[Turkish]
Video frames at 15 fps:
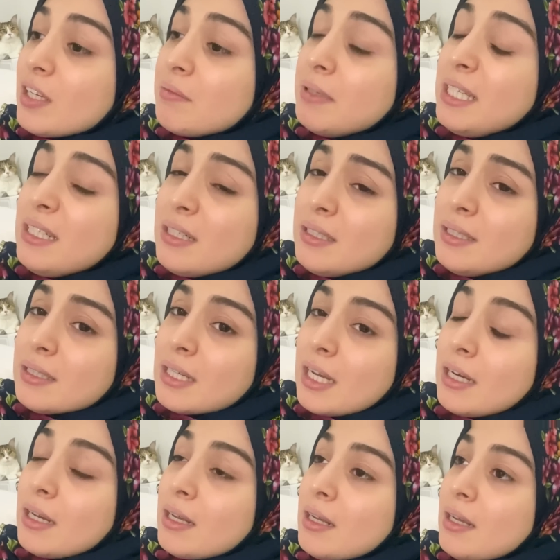Ve inanın
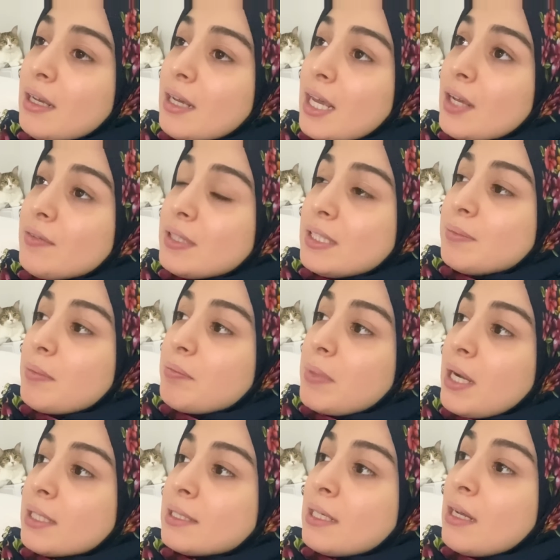hani evet
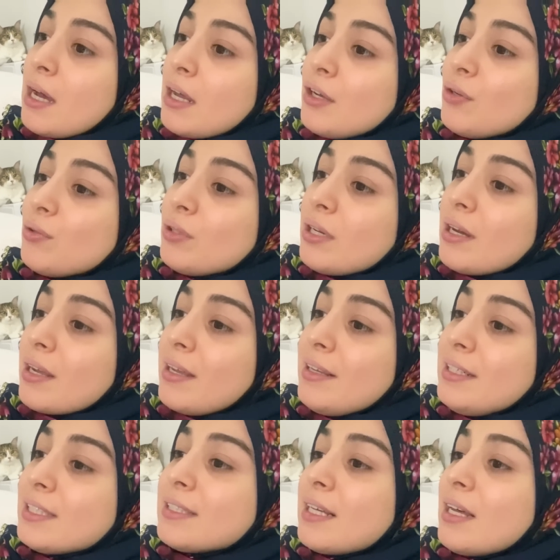bazen anne olarak
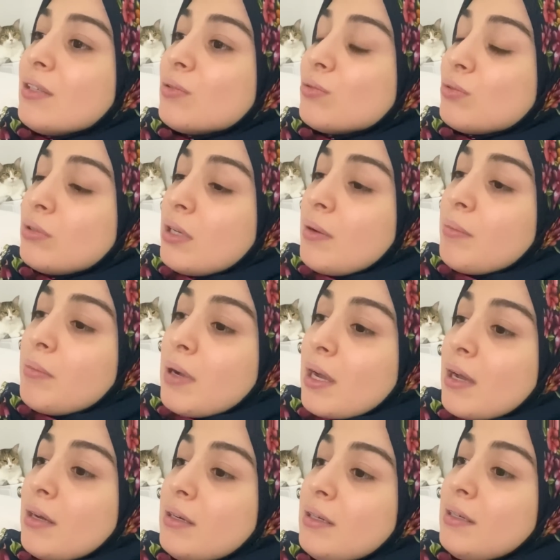insan
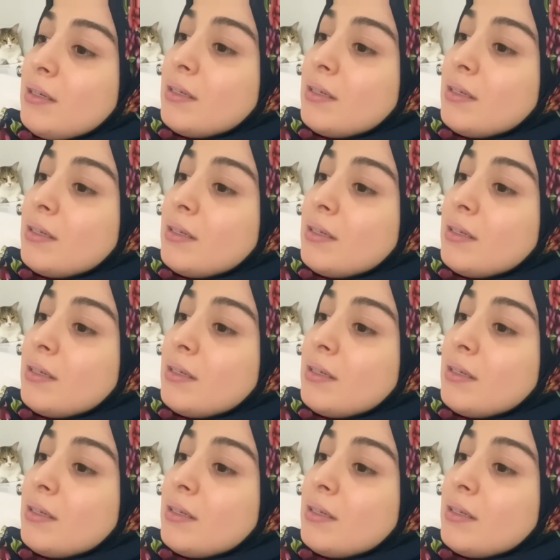uzanmak,